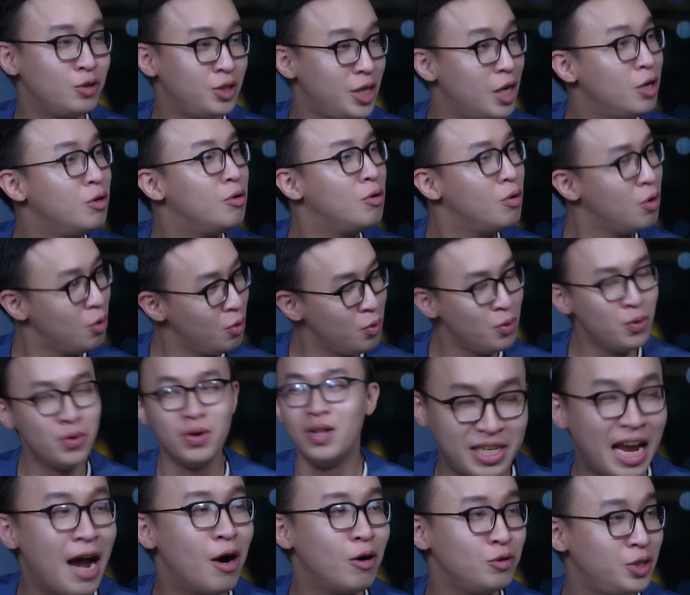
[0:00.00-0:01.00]
Chenrulu
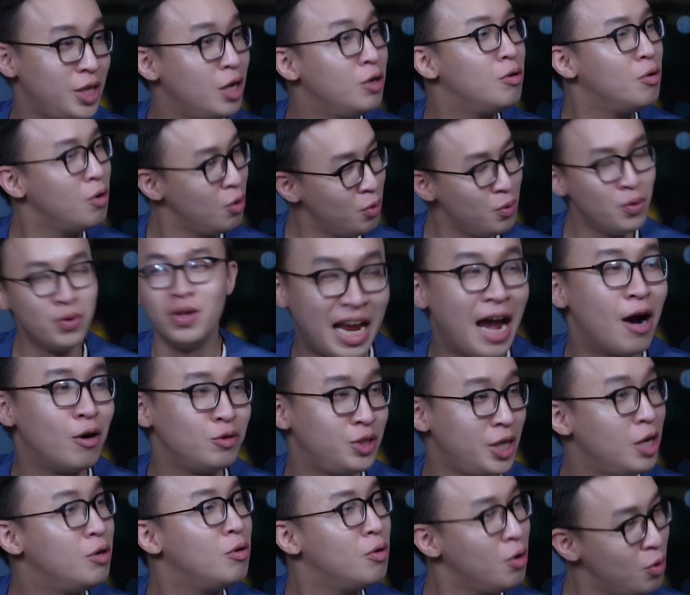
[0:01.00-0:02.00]
Sao Chenrulu, sao
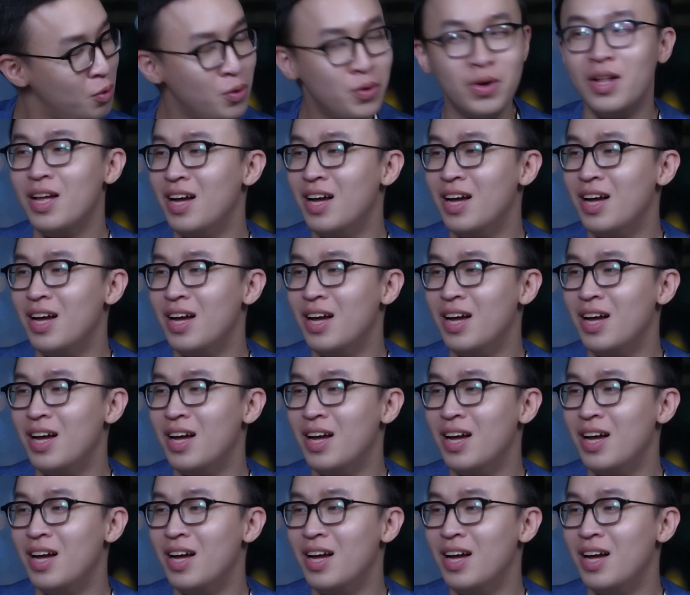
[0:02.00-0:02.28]
Chenrulu